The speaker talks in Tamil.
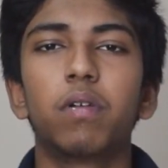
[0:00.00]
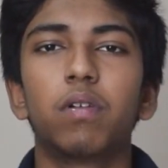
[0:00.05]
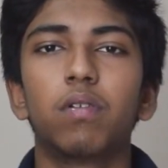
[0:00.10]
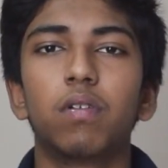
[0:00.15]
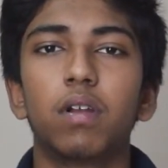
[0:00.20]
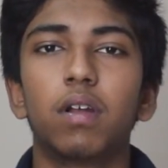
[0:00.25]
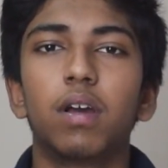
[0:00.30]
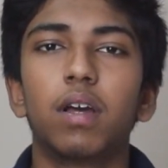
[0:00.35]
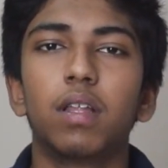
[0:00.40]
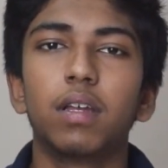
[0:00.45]

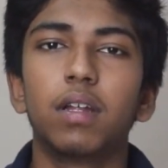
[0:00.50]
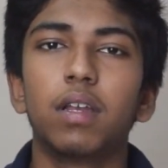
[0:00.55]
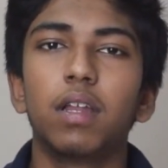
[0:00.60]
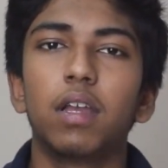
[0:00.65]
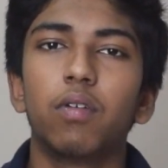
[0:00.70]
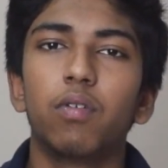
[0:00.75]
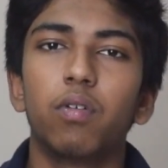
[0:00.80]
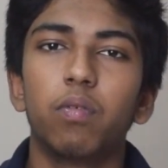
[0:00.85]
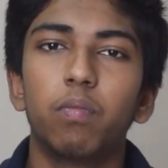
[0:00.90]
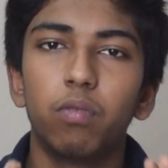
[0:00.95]
பண்ணணும்னா அதுக்கு
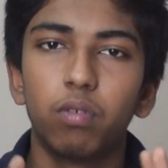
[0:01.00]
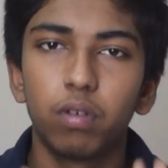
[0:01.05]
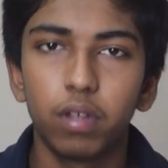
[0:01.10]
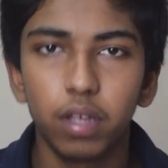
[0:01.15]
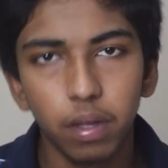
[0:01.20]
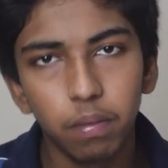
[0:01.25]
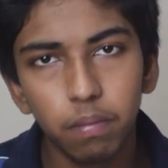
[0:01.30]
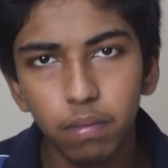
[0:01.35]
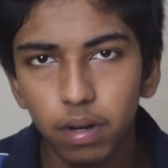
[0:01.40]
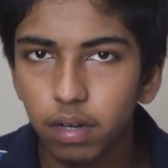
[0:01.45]
நீங்கள் ஒரு
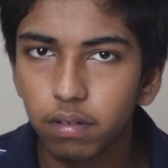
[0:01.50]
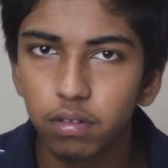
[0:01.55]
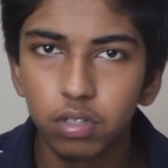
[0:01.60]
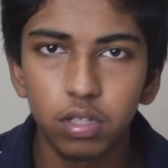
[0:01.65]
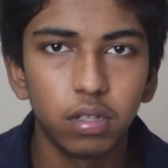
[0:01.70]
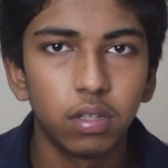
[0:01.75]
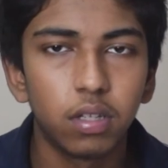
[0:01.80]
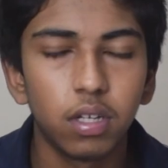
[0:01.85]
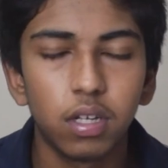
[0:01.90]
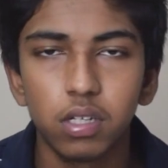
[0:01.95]
முக்கியமான
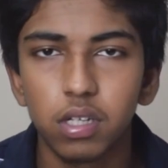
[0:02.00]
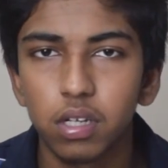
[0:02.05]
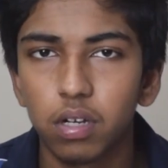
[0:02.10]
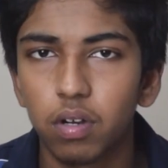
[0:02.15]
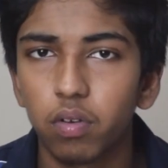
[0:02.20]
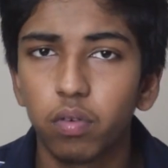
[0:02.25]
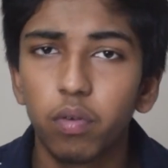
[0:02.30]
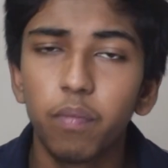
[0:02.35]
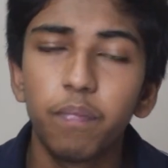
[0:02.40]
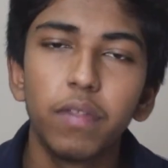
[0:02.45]
விஷயம்
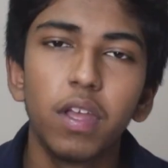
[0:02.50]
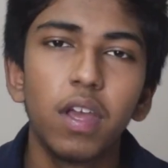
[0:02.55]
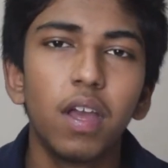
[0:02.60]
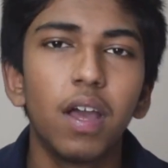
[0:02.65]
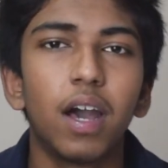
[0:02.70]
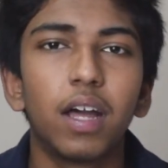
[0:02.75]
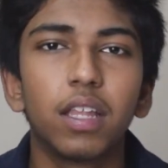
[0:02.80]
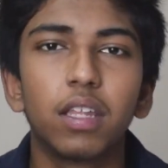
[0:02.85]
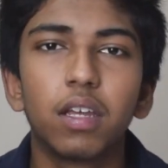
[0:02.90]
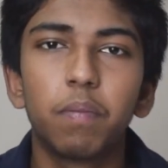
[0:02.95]
தெரிஞ்சிருக்கணும்
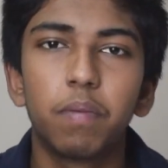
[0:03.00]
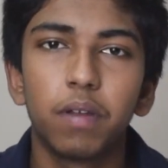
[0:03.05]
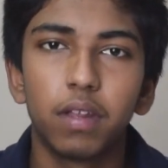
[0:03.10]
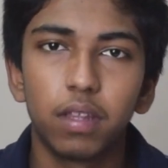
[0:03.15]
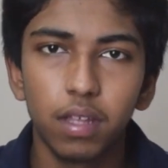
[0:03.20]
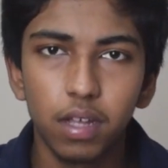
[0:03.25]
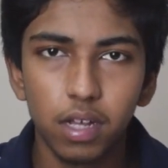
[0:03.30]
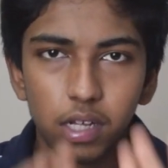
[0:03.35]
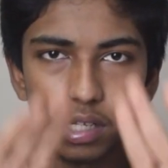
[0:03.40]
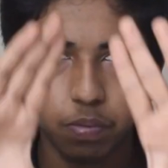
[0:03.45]
அதுக்கு
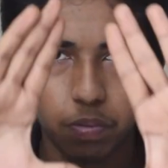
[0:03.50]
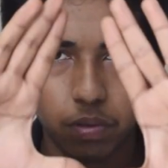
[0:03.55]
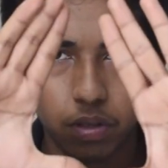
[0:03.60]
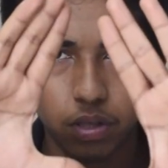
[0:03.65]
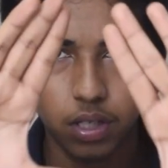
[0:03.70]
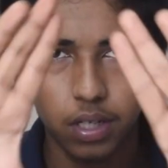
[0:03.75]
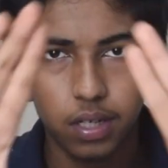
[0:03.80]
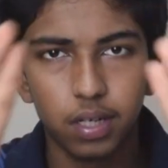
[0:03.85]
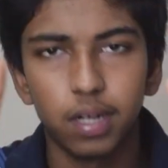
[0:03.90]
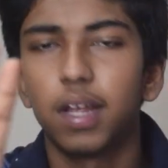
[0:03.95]
பேர் தான்
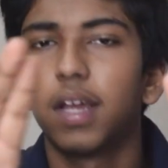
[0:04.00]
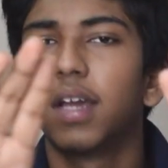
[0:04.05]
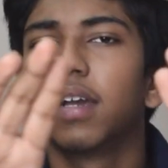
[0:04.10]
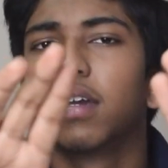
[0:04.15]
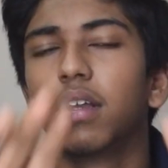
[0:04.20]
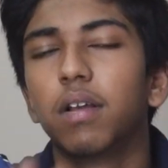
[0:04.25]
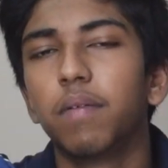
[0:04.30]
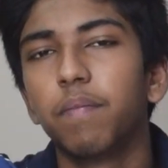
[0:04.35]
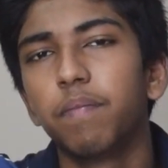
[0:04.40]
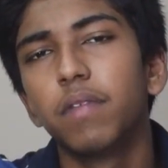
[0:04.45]
எக்ஸ்போசர்
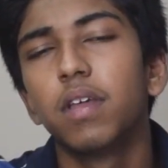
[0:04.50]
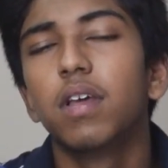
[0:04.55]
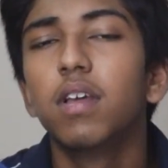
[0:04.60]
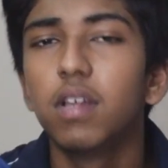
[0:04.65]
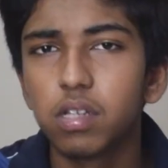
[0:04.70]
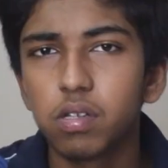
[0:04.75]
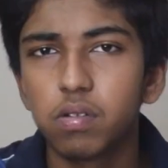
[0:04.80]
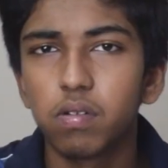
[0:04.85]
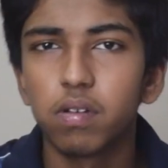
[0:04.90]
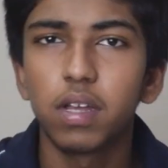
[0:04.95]
ட்ரையாங்கிள்
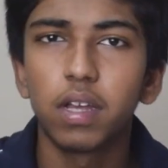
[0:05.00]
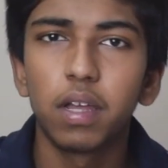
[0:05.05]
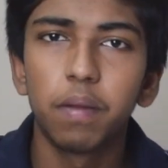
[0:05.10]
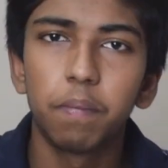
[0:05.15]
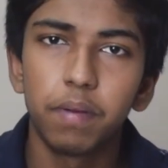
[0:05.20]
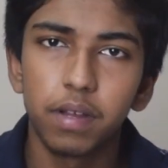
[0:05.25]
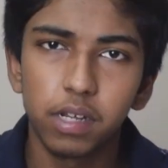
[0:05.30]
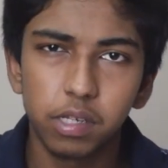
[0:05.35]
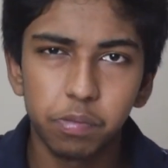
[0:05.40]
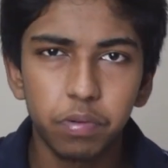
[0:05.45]
ஸோ நீங்கள்
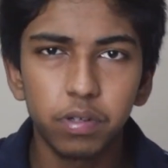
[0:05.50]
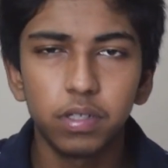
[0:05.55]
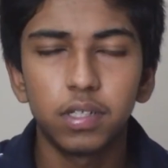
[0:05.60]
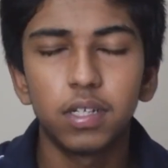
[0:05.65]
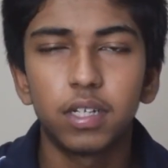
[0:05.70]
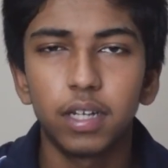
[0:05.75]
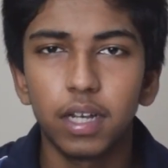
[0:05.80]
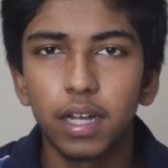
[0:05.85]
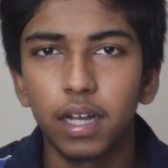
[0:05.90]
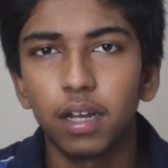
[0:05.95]
இப்போ
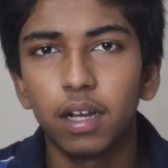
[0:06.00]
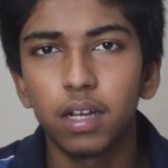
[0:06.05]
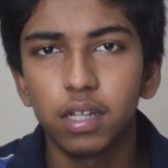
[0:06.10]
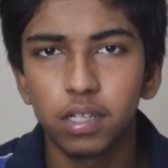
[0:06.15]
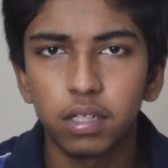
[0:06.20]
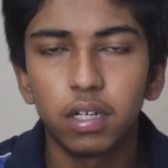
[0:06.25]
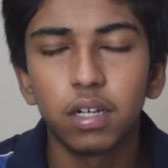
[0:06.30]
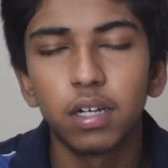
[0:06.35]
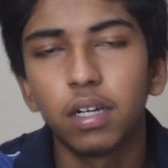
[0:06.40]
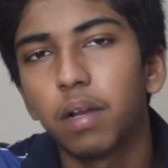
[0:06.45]
எக்ஸ்போசர் ட்ரையாங்கிளை
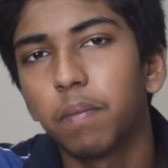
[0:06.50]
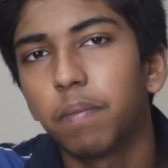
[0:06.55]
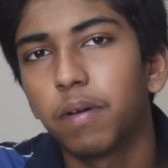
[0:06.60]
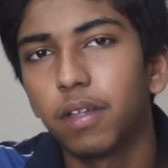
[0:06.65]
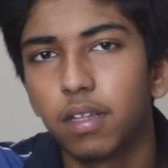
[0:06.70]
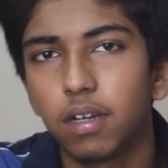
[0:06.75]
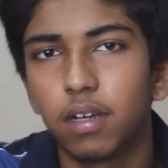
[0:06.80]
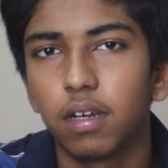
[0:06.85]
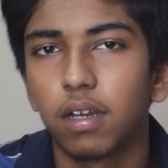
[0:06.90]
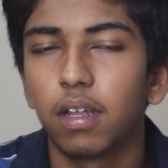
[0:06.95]
ஸ்க்ரீனில்
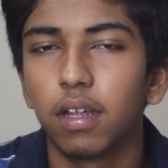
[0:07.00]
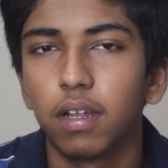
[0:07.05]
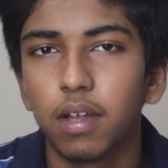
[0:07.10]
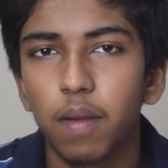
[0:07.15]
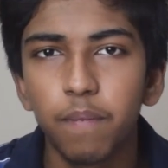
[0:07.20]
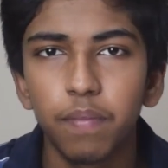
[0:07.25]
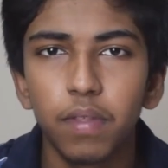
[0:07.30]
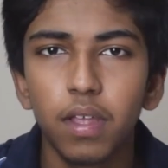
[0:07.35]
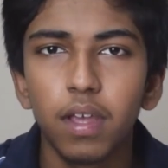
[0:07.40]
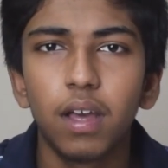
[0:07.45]
பார்த்துட்ருக்கீங்க
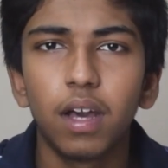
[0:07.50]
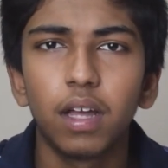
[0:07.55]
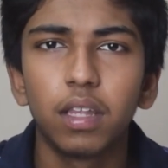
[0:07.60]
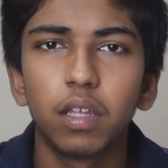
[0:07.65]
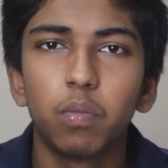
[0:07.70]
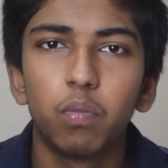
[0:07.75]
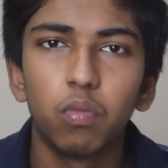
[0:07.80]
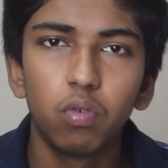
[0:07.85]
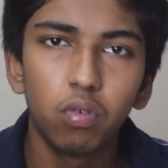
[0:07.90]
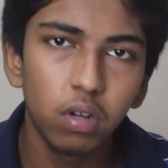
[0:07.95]

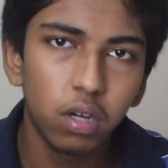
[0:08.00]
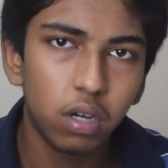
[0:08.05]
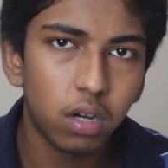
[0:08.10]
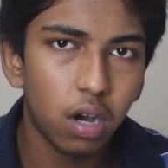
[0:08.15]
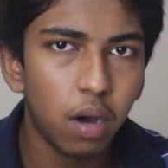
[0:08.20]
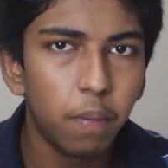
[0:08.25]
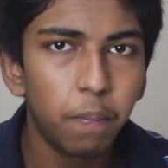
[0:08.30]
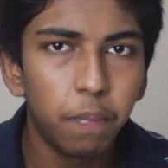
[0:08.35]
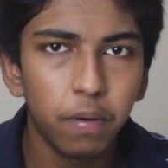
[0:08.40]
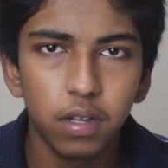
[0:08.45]
அதுக்கு மூணு
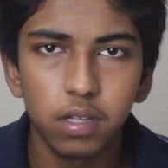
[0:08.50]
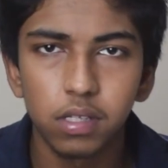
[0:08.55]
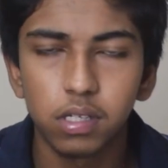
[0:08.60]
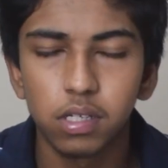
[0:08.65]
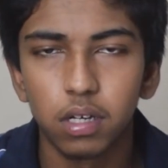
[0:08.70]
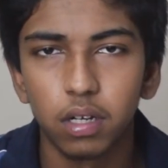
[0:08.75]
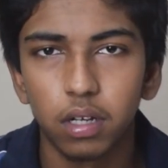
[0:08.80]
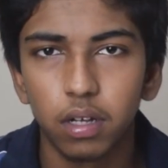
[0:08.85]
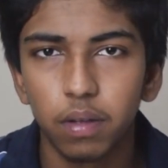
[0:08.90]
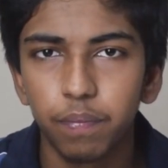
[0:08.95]

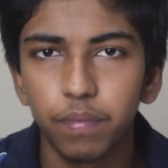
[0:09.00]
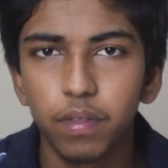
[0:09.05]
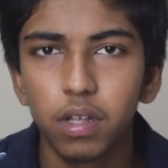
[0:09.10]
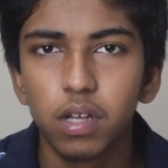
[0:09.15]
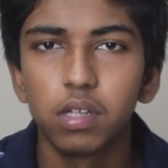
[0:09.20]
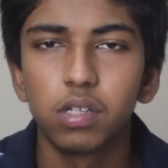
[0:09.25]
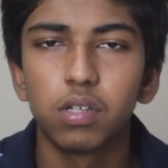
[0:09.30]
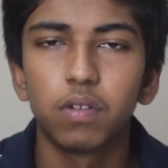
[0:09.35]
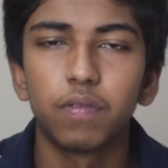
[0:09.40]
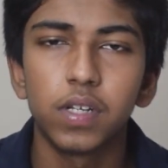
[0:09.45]
காம்பனன்ட்ஸ் இருக்குது
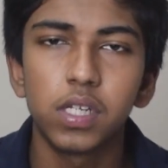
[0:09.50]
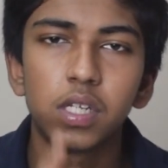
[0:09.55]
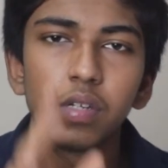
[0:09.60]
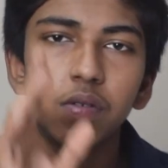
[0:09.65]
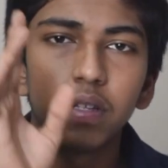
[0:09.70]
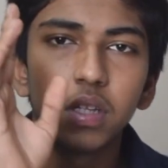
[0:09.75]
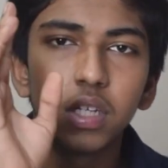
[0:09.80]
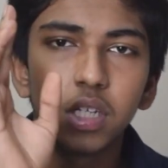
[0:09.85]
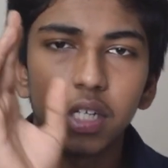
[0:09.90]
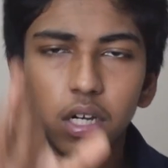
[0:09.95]
ஸோ
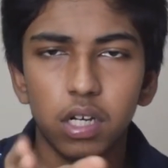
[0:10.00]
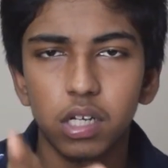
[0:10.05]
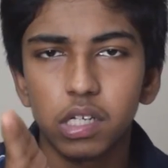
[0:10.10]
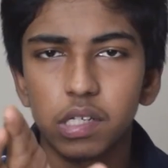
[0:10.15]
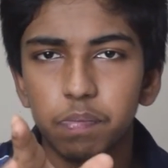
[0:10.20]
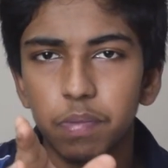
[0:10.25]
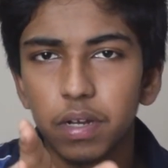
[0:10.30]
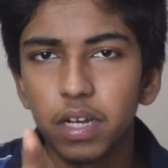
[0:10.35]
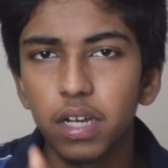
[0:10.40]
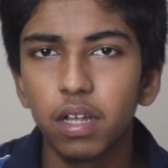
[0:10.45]
ஃபஸ்ட்டு வந்து ஷட்டர்
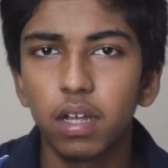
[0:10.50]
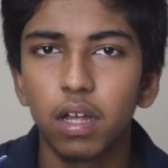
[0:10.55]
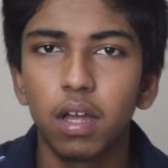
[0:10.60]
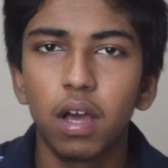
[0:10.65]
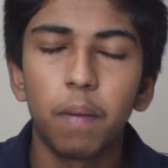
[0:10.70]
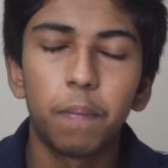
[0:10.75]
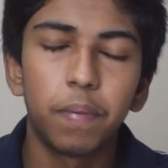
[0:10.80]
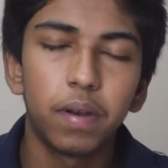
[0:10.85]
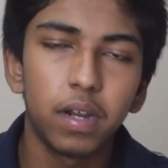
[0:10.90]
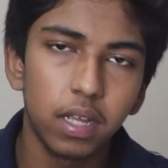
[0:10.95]
ஸ்பீட்
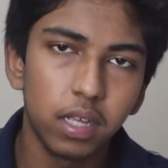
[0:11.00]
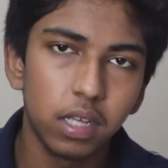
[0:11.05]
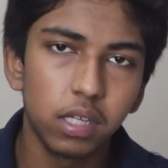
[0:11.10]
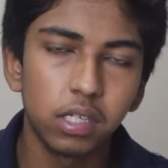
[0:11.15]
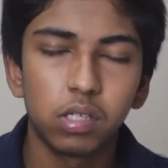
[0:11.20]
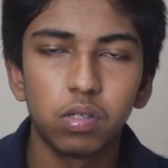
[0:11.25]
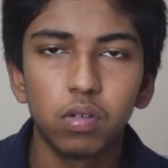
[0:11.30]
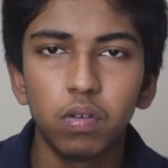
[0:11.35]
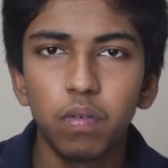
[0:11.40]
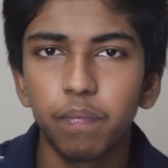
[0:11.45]
அப்புறம்
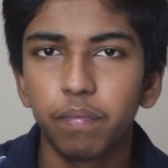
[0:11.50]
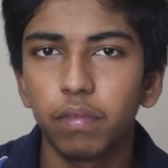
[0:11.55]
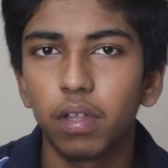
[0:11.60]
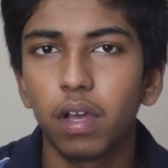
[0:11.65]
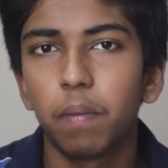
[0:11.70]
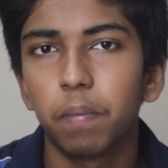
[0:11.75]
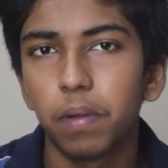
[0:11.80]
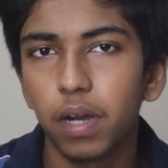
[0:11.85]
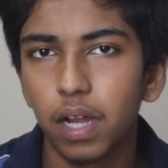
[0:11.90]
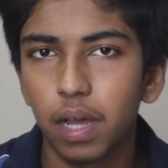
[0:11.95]
ஐஎஸ்ஓ
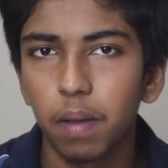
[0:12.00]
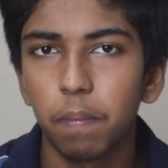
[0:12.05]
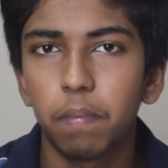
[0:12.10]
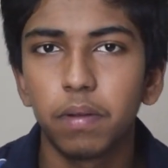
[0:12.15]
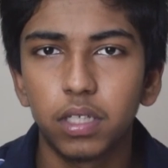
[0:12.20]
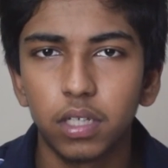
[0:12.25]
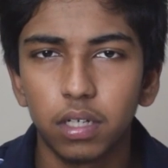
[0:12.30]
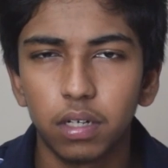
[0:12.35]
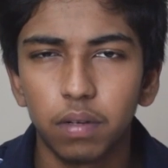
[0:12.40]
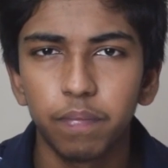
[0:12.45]
அப்புறம்
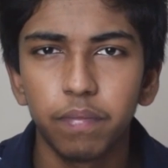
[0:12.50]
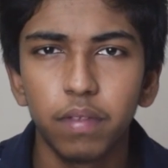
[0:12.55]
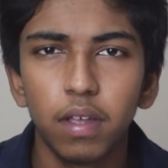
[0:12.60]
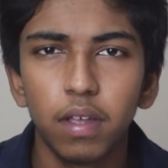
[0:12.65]
ஆப்பச்சர்